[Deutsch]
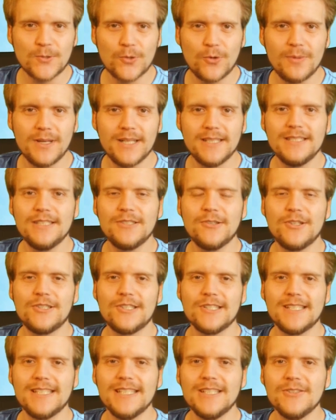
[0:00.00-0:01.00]
Oktober in die
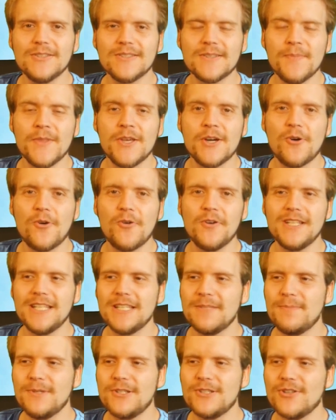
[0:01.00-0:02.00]
deutschen Kinos und
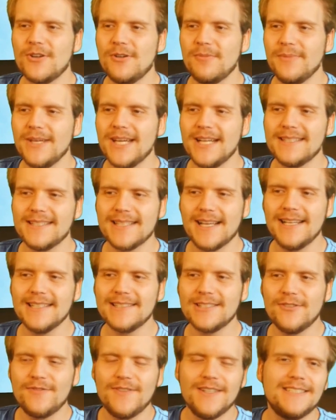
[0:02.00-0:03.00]
ich bin schon mehr als
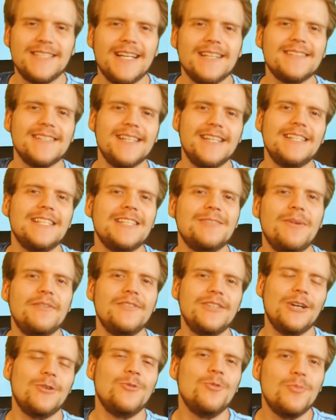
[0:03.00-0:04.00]
heiß drauf, weil das endlich
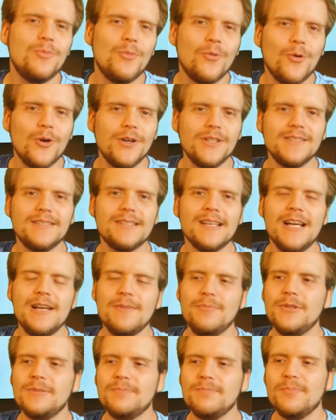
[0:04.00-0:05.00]
mal wieder Humor ist,
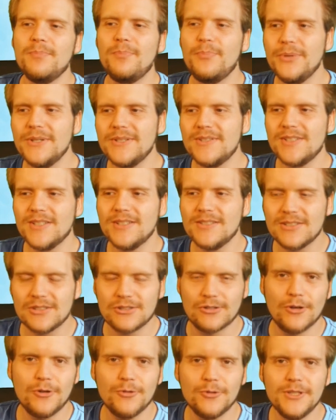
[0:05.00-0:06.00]
mit ein bisschen
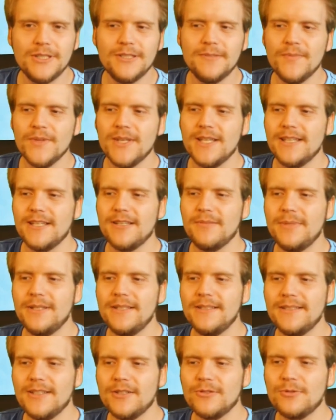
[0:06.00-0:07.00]
Story im
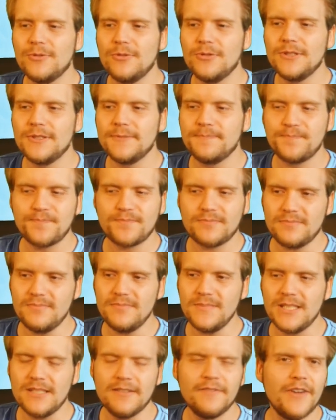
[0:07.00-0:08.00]
Hintergrund.
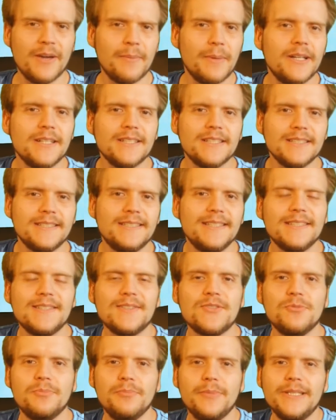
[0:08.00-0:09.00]
Wer meine
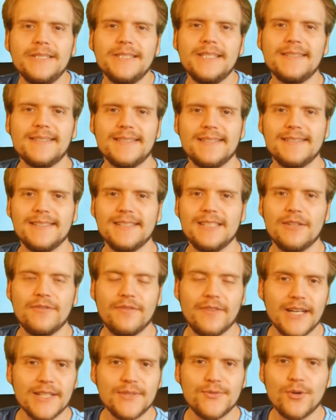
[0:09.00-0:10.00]
Kritik zu Minions gesehen
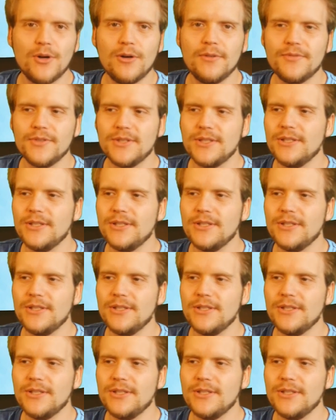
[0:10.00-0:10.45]
hat, weiß, worauf